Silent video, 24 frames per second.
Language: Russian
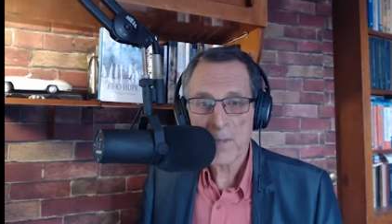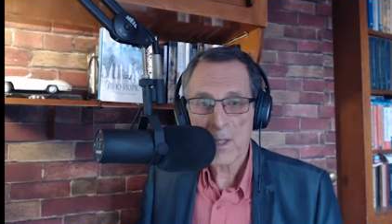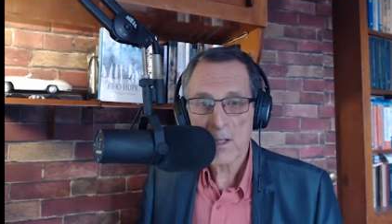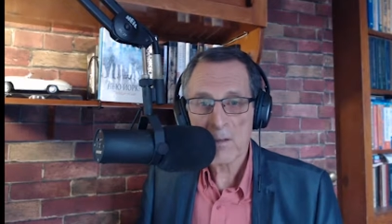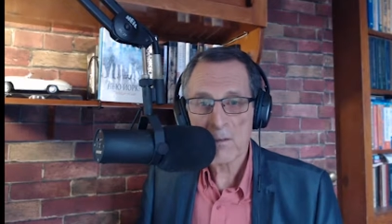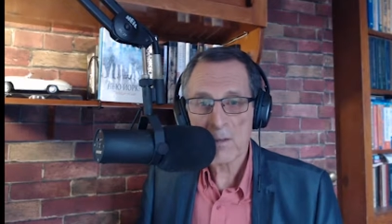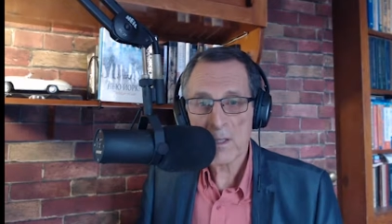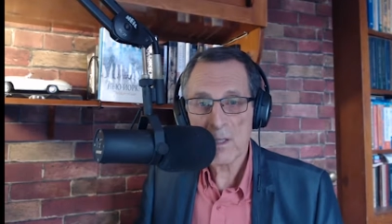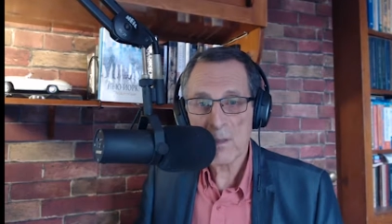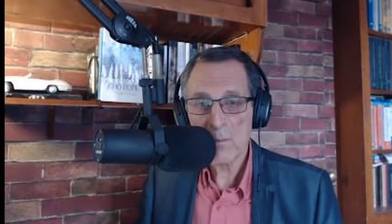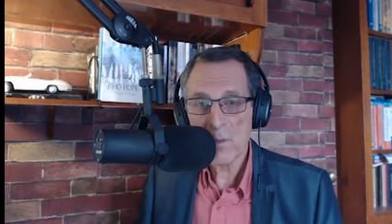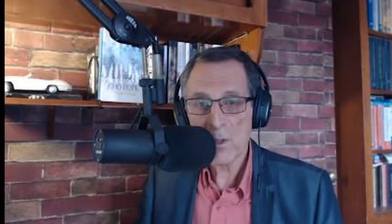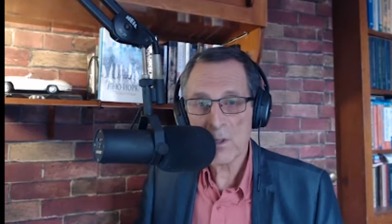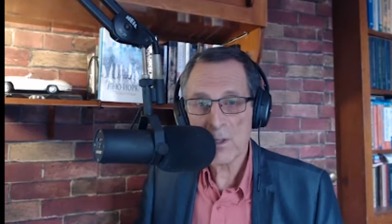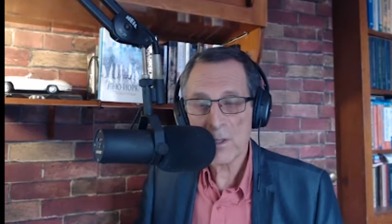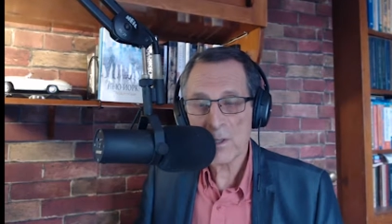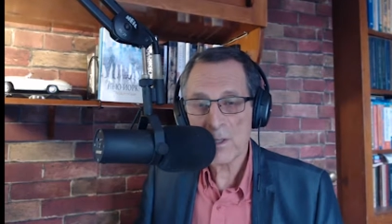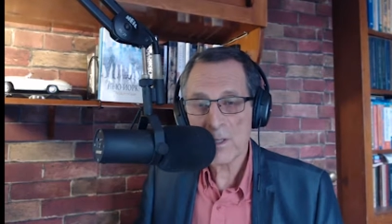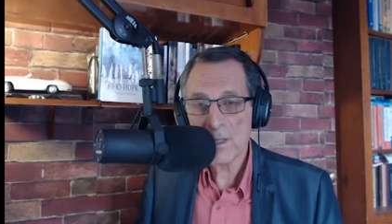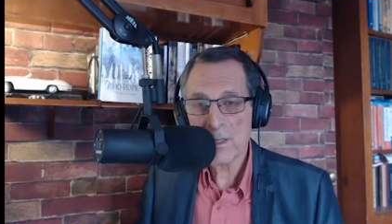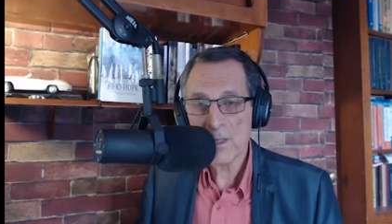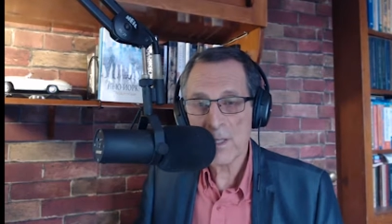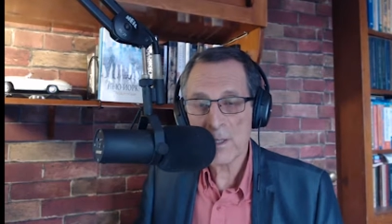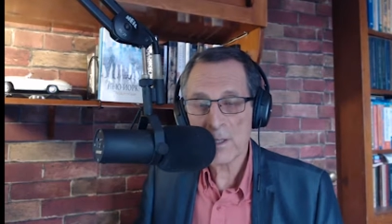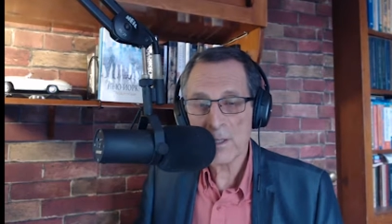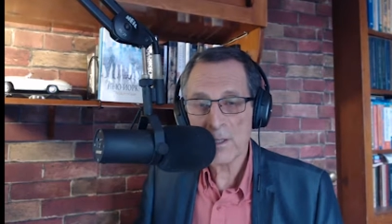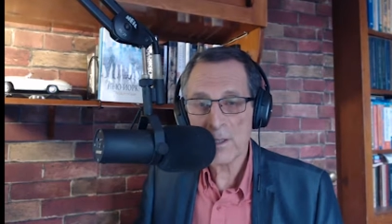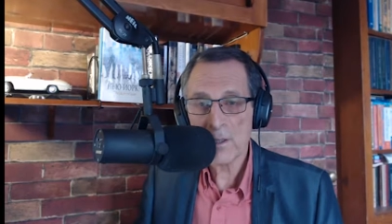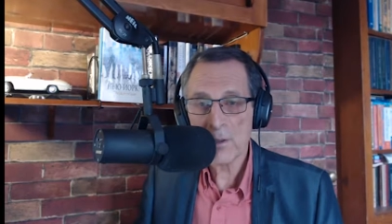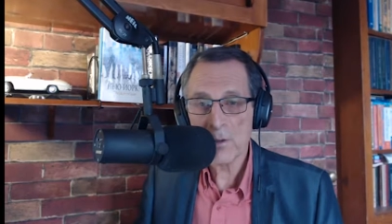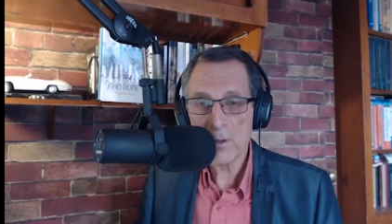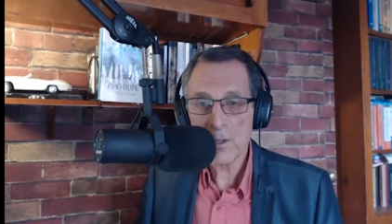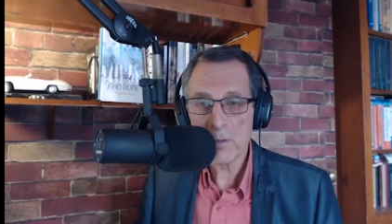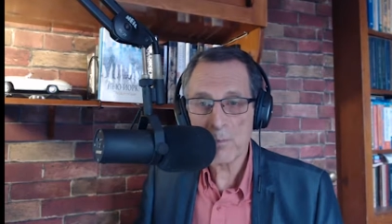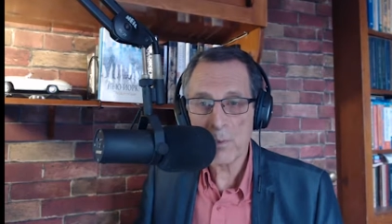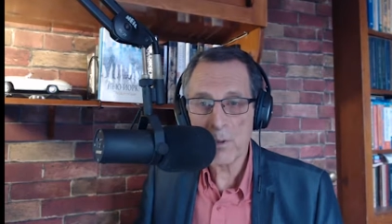Вы там можете снять
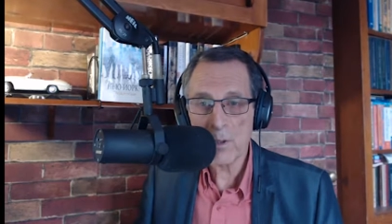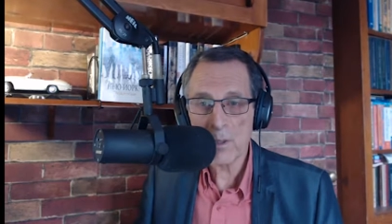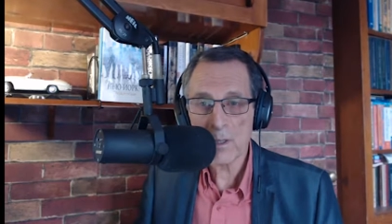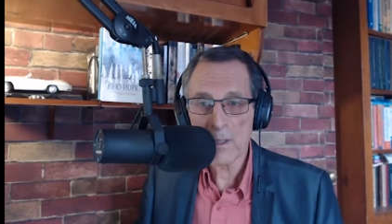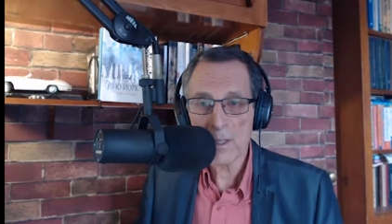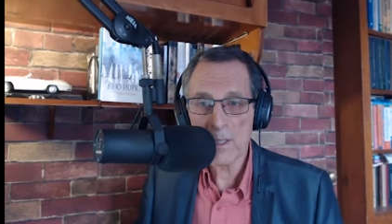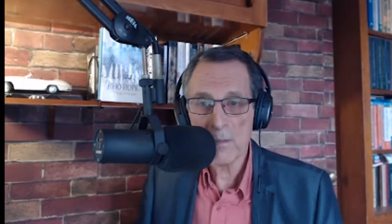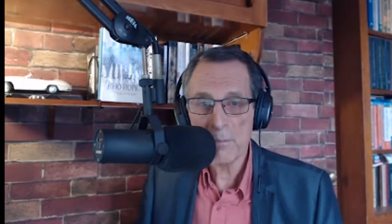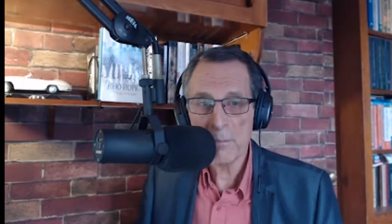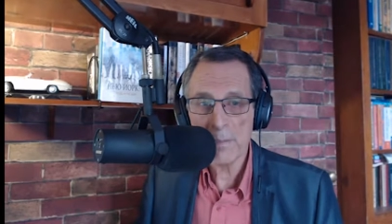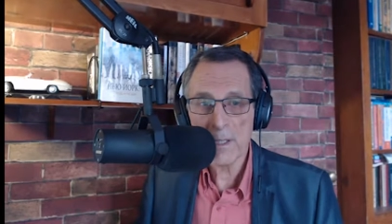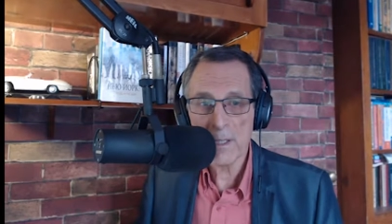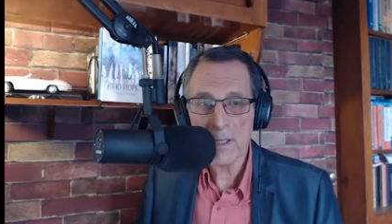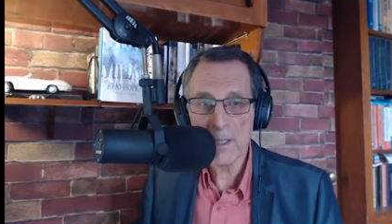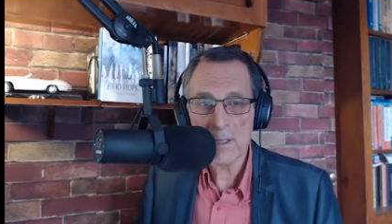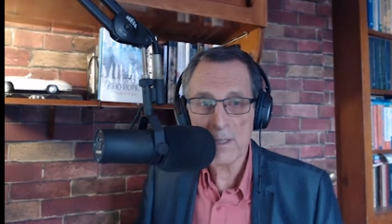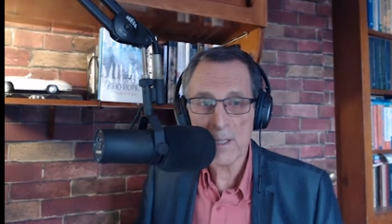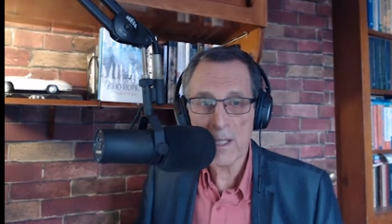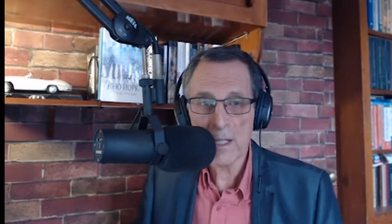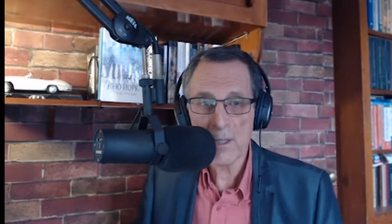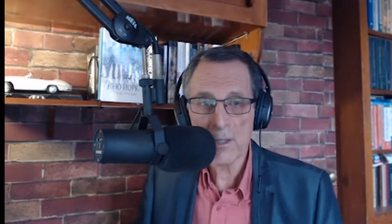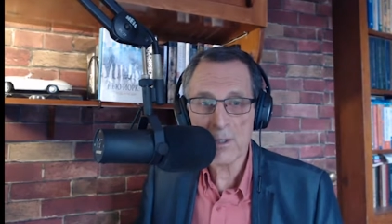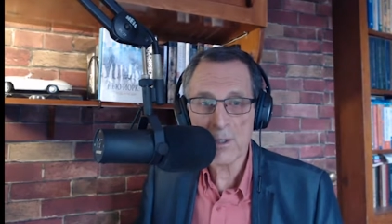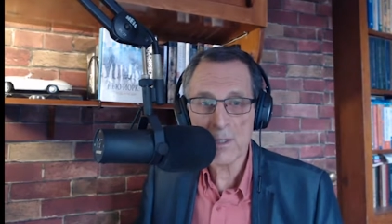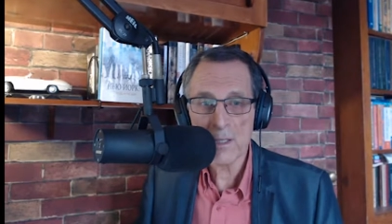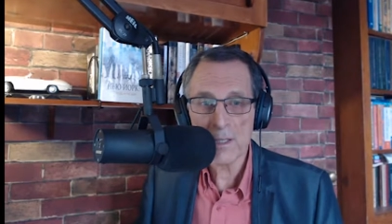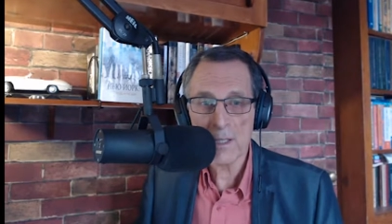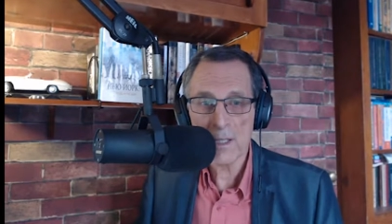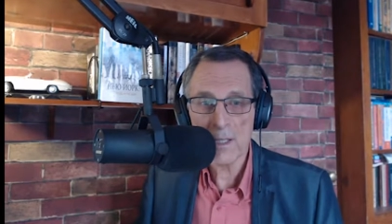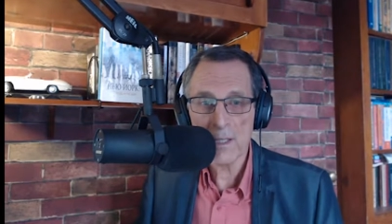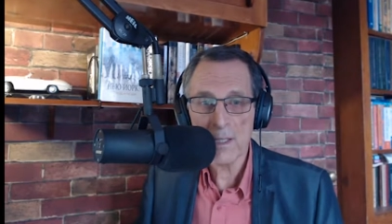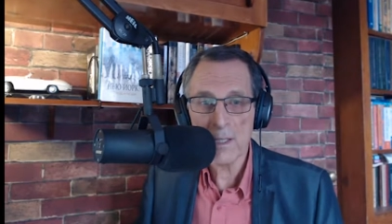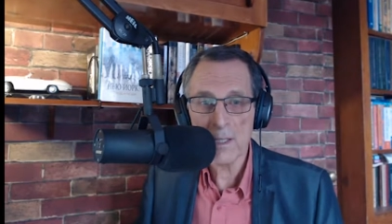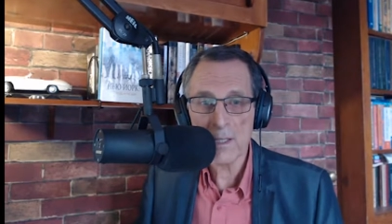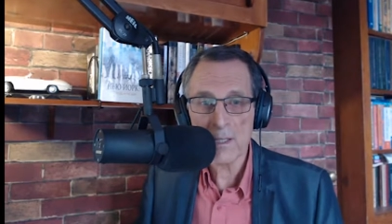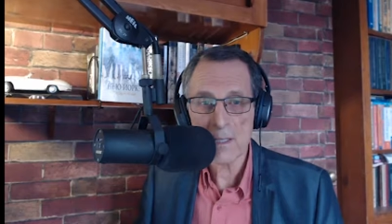книгу с полки, перелистать ее
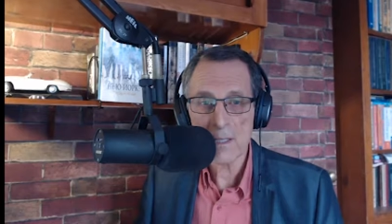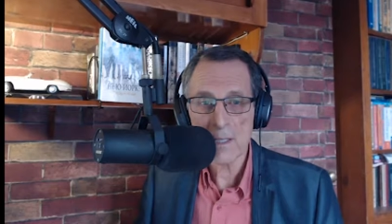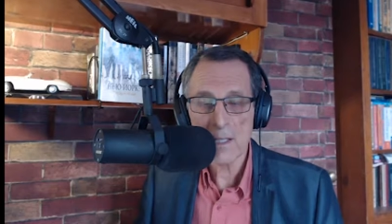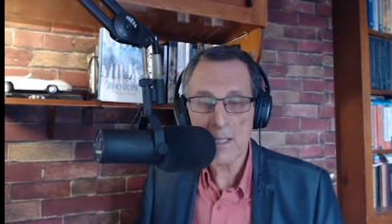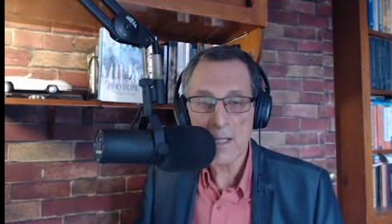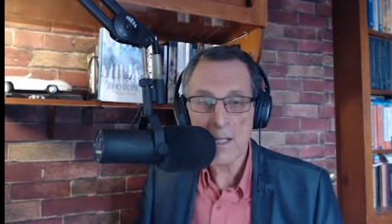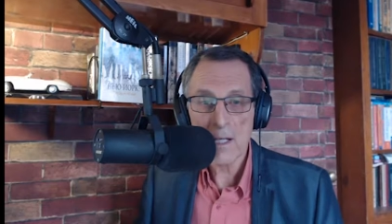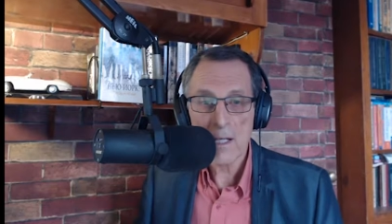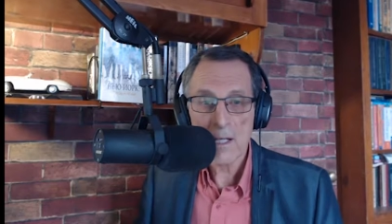страницы,